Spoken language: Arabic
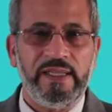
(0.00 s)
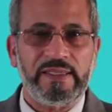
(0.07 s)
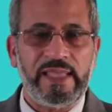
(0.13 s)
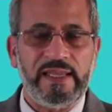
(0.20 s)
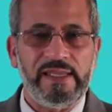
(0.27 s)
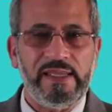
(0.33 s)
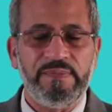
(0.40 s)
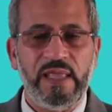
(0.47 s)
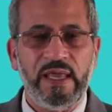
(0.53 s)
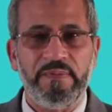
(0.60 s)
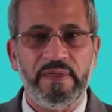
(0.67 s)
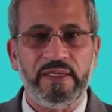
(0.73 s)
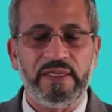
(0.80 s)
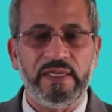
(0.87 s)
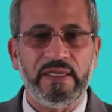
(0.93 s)
احنا
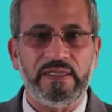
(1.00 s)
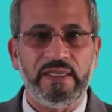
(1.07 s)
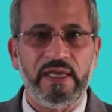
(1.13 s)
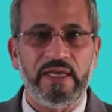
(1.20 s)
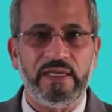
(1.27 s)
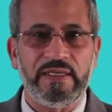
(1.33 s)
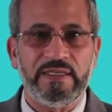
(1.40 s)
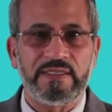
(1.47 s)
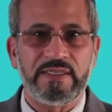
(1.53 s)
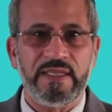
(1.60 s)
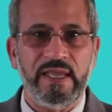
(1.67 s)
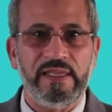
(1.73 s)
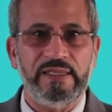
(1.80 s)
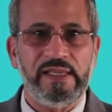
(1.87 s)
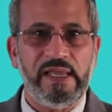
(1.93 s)
اتعلمنا قبل كده
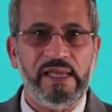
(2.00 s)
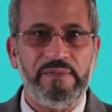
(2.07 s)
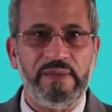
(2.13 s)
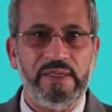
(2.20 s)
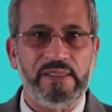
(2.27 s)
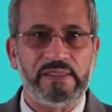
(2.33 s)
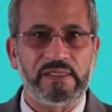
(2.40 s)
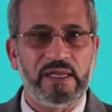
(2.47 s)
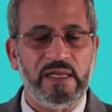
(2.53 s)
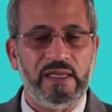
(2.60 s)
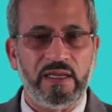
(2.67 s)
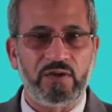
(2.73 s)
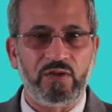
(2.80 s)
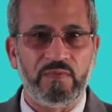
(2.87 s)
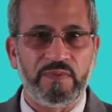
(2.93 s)
ازاي نعمل
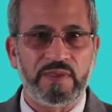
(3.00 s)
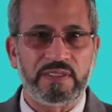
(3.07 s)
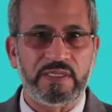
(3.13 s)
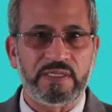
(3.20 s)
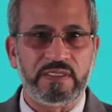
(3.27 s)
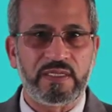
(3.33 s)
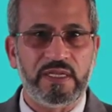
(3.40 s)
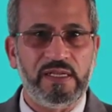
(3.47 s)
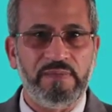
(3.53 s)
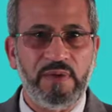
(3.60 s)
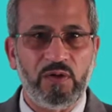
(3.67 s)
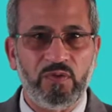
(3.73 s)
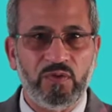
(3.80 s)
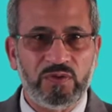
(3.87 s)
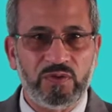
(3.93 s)
كلر كومبوزيت
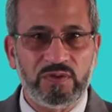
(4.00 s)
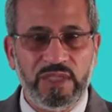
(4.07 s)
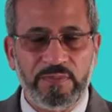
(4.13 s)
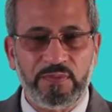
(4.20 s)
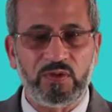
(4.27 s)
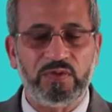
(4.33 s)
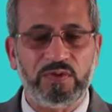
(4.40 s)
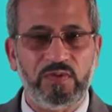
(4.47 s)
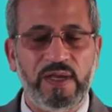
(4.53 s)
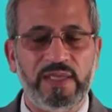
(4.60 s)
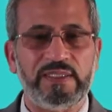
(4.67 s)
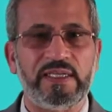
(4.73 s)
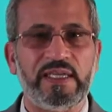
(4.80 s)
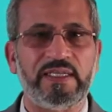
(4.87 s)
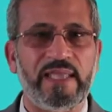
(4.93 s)
اللي موجود قدامكم
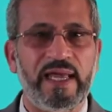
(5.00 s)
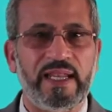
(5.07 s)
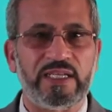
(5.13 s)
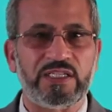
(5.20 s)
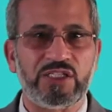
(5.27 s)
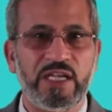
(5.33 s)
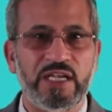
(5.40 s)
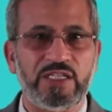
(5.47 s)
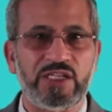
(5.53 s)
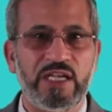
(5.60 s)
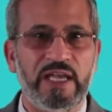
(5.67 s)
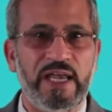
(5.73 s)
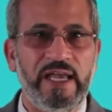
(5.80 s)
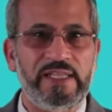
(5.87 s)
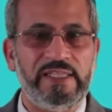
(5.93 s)
دلوقتي كده على
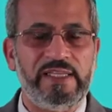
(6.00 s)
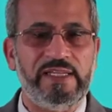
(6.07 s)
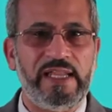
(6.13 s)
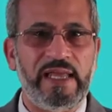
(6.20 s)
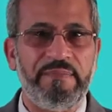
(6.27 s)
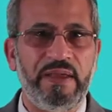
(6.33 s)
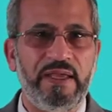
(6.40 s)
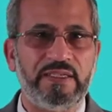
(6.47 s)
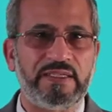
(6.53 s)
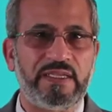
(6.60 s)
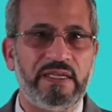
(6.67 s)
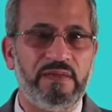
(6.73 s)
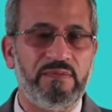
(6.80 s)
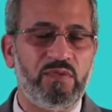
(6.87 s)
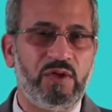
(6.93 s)
الشاشه ادي
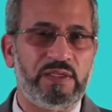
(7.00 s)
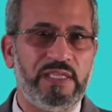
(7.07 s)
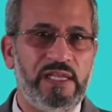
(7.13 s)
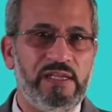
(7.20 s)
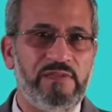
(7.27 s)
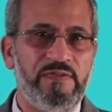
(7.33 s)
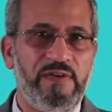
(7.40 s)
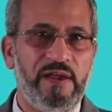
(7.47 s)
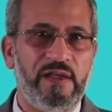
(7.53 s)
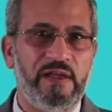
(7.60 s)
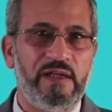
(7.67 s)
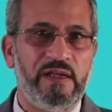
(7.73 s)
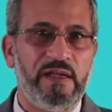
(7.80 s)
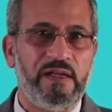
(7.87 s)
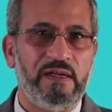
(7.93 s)
النماذج
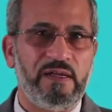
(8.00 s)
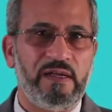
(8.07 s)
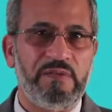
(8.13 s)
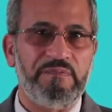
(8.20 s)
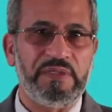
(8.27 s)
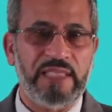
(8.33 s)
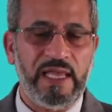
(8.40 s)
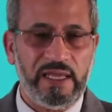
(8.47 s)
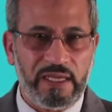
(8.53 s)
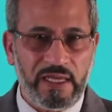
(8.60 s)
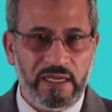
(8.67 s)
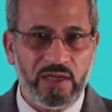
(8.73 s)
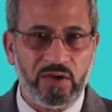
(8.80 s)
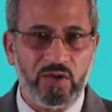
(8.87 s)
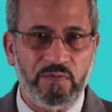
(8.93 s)
المختلفه بتاع
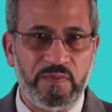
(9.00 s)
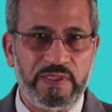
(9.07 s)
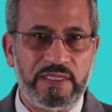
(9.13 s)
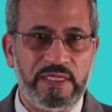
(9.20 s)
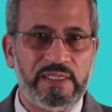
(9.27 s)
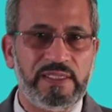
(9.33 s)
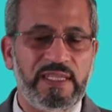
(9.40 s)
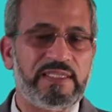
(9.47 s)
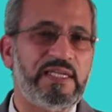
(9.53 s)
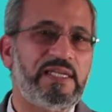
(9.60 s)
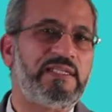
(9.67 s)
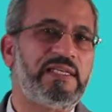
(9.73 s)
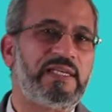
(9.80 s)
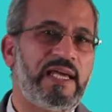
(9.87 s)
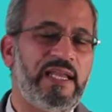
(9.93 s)
الكلر كومبوزيت
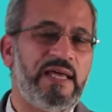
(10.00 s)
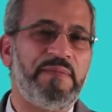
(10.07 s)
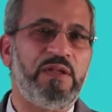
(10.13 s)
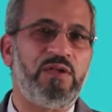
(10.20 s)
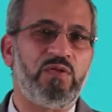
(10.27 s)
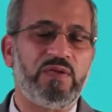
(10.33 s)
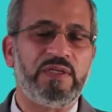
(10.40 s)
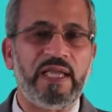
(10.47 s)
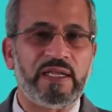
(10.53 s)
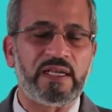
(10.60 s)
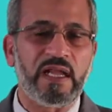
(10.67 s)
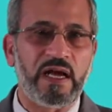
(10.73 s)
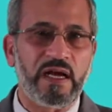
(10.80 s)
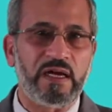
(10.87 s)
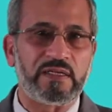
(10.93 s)
نتيجه الكلام اللي
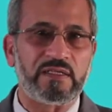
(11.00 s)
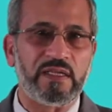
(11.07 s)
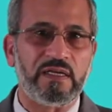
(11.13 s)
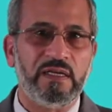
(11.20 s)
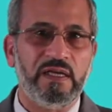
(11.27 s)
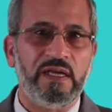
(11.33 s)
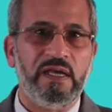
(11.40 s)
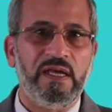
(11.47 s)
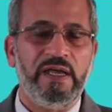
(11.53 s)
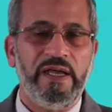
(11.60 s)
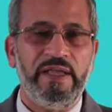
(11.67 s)
قلناه النهارده